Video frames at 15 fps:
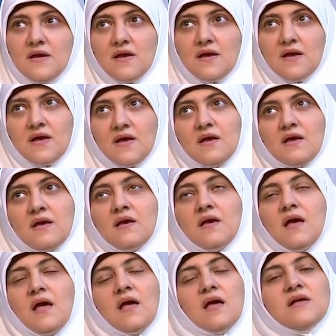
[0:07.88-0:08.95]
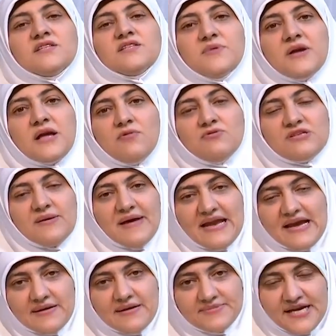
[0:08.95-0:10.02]
ااا آه، آه، انت متجوزه
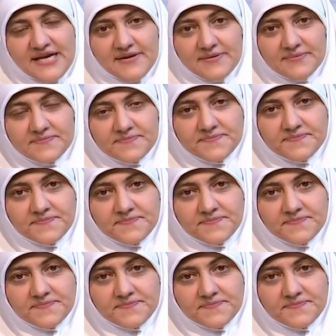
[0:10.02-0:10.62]
بقالك كام سنه